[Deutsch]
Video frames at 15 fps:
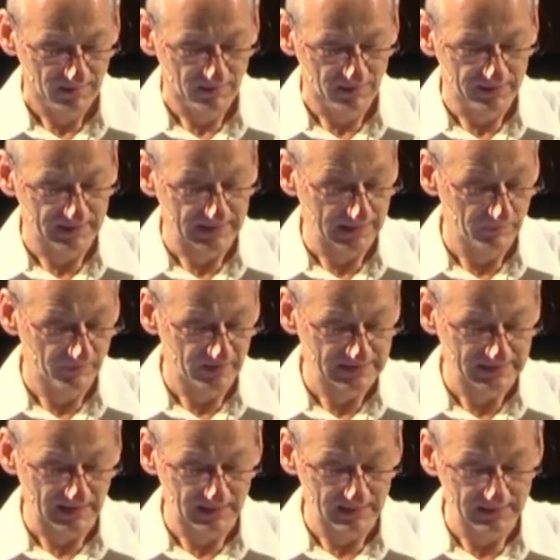und dem,
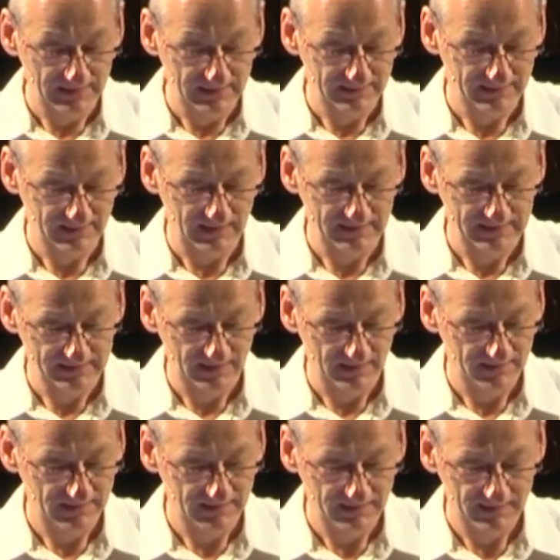was all dies
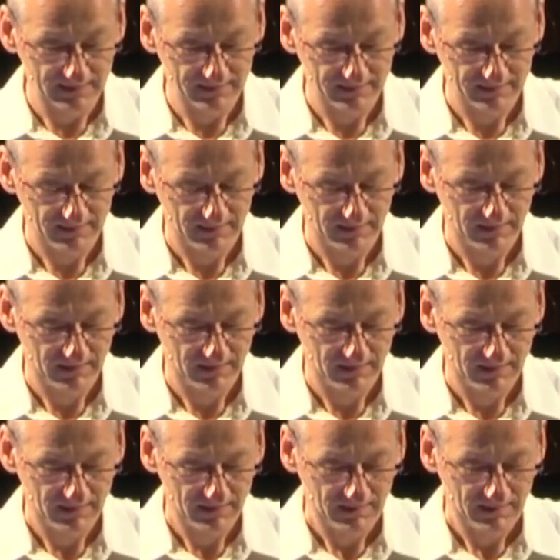transzendiert,
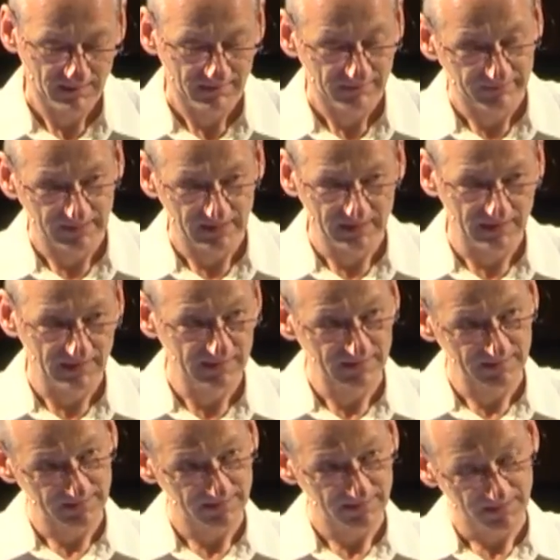wie ich es
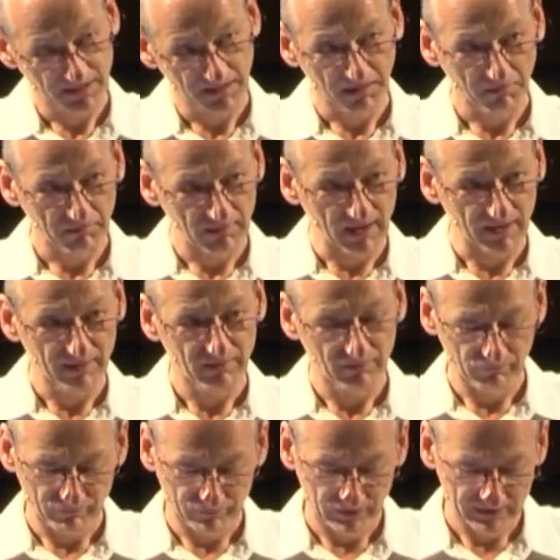in den
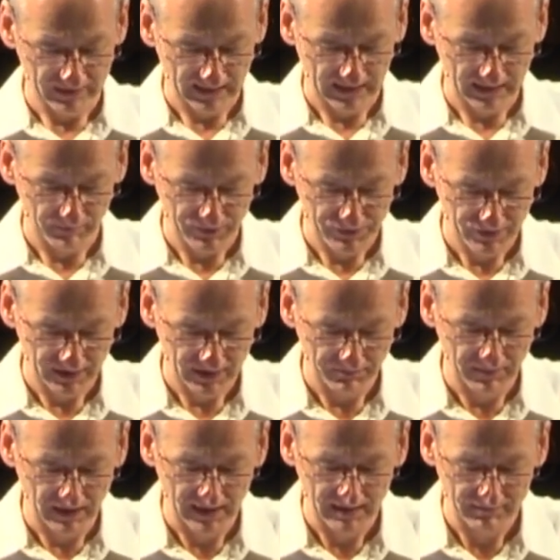anderen Vorträgen
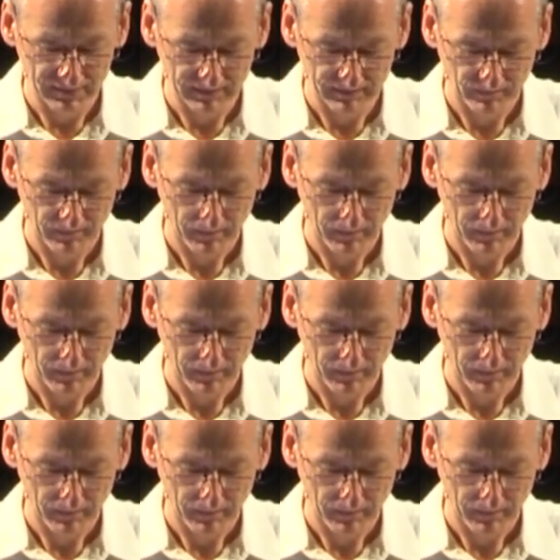beschrieben habe.